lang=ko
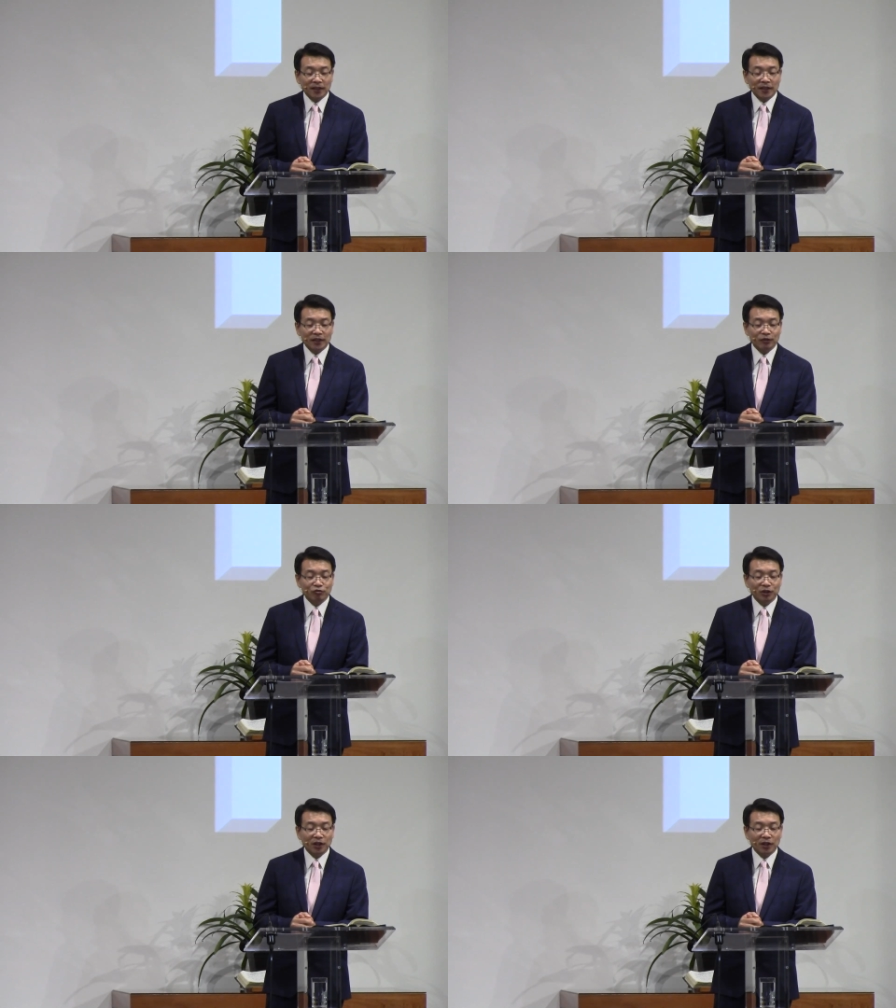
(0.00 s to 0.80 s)
이는
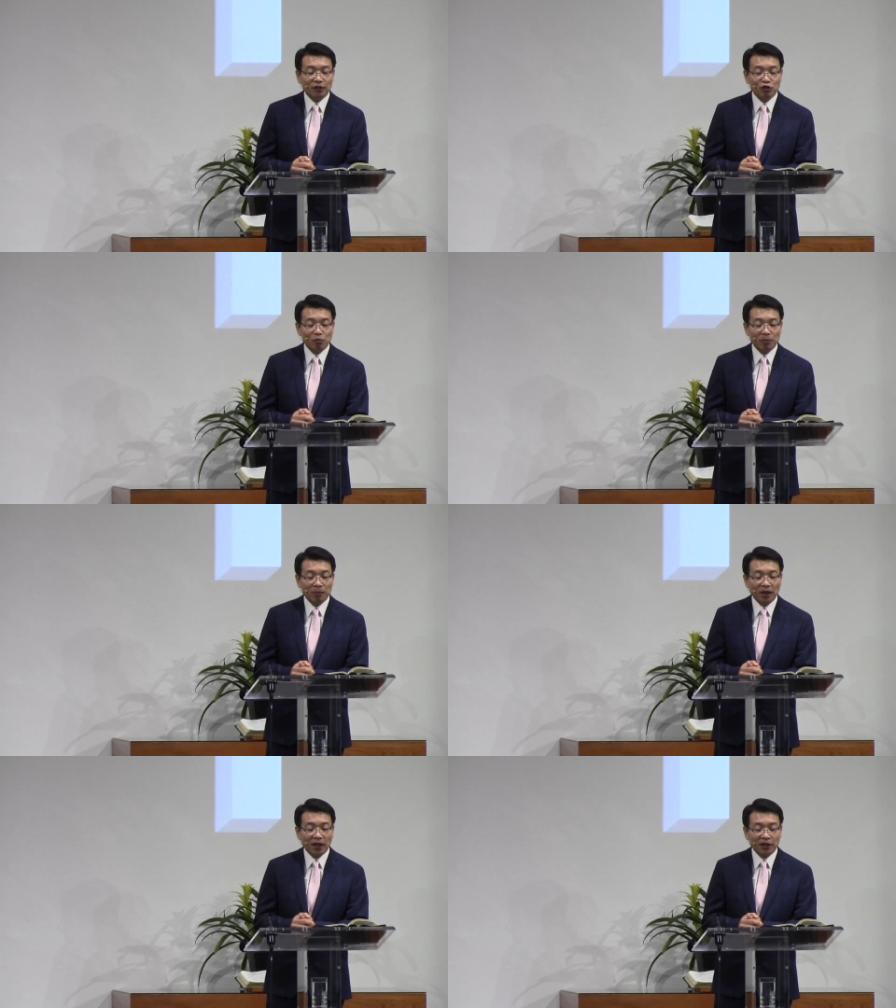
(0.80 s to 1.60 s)
우리가
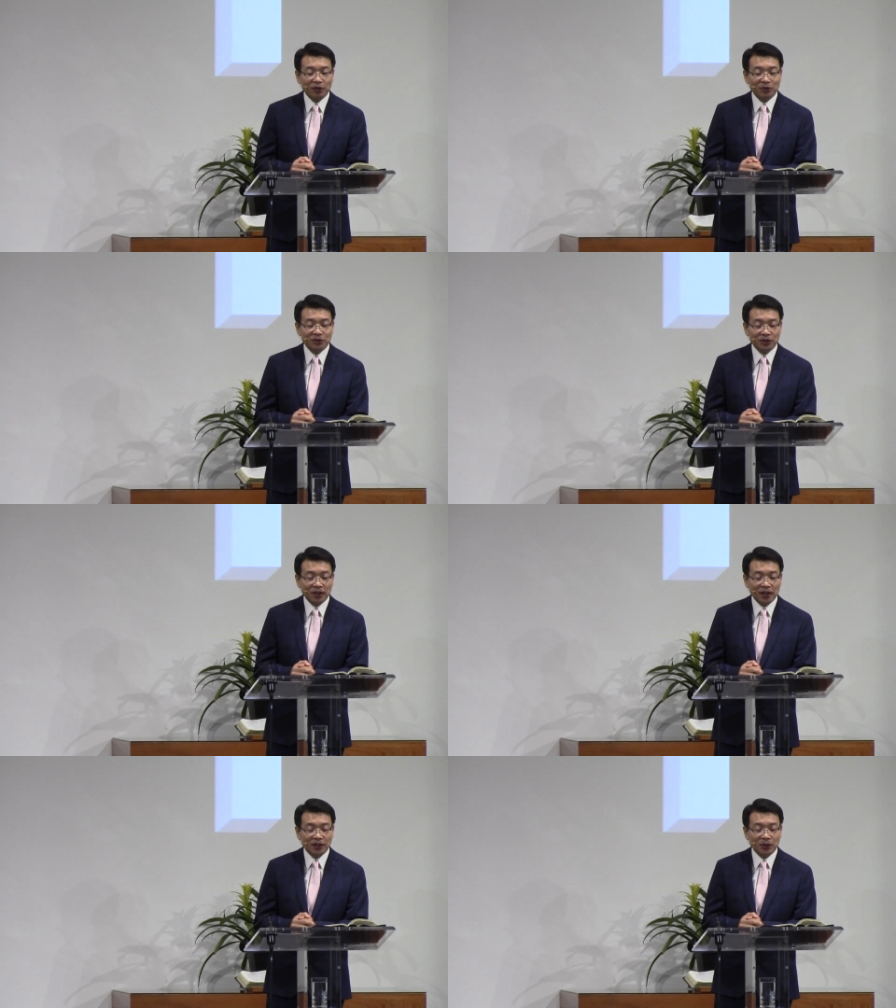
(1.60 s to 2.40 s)
율법의
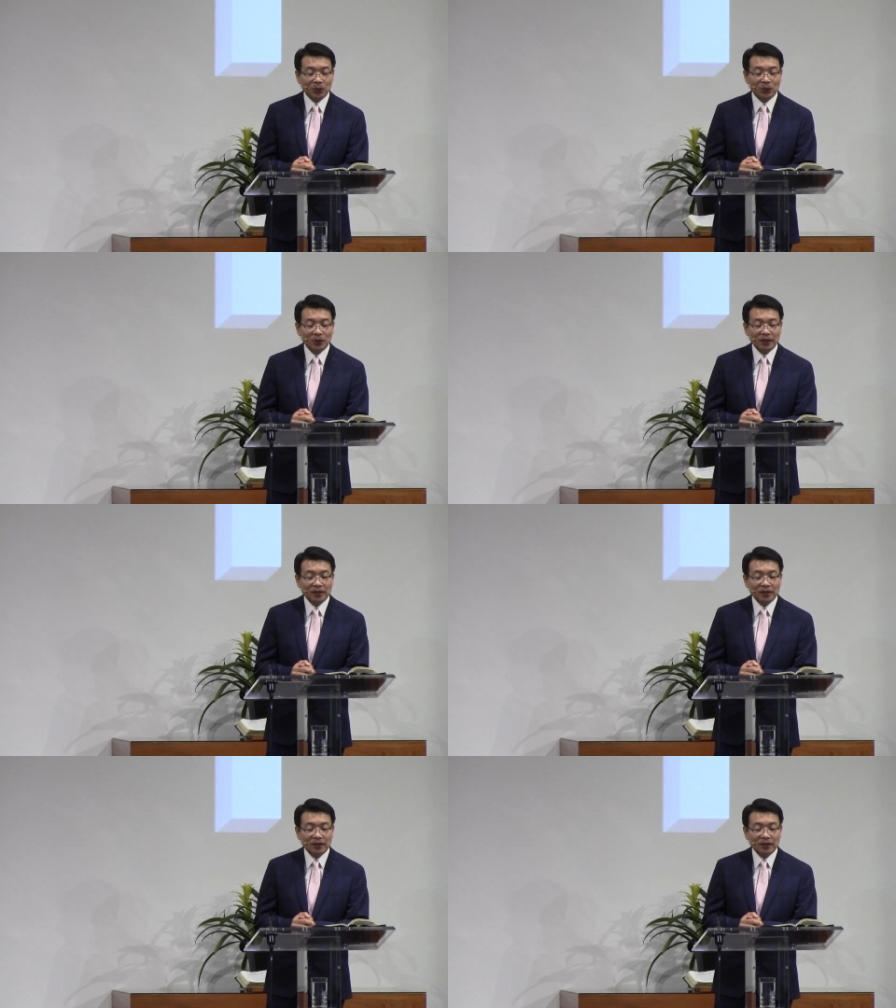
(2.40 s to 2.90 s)
행위로서가 아니고